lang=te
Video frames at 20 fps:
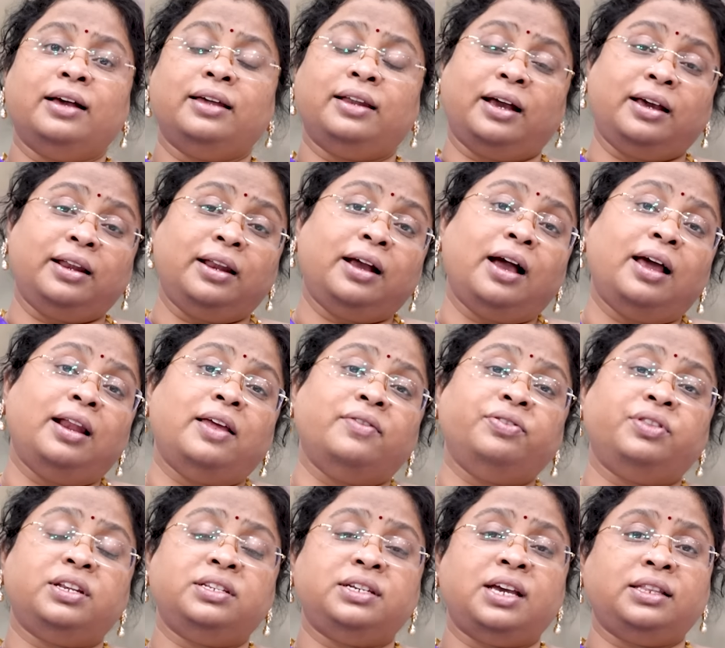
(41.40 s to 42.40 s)
రకరకాల
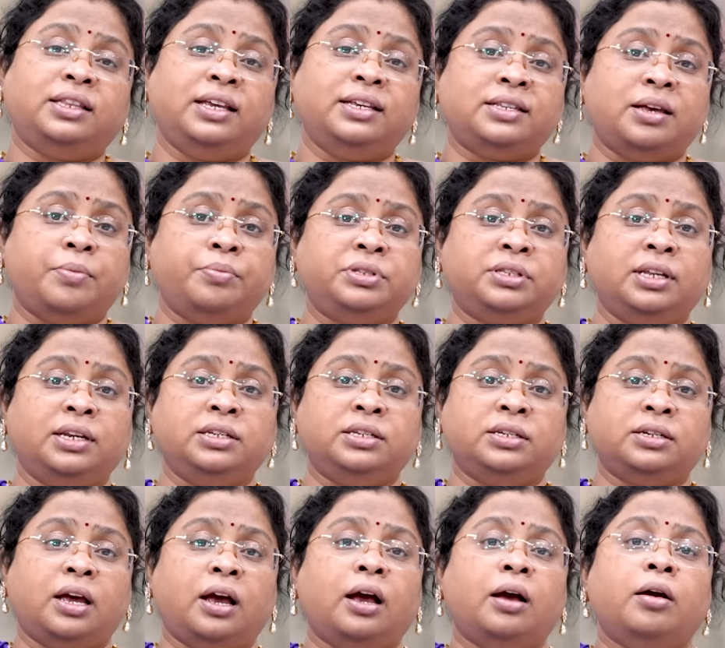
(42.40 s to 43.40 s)
అంతర్జాతీయ సంస్థలు
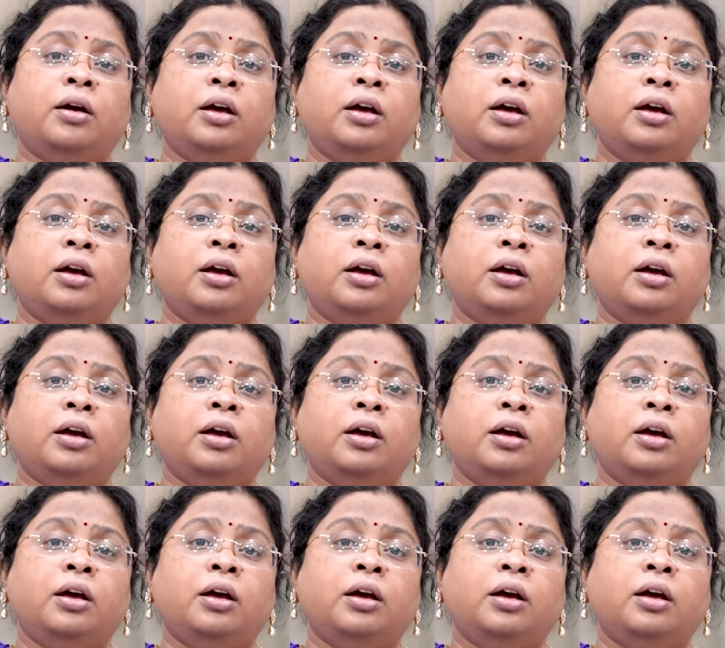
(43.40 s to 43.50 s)
ఇచ్చిన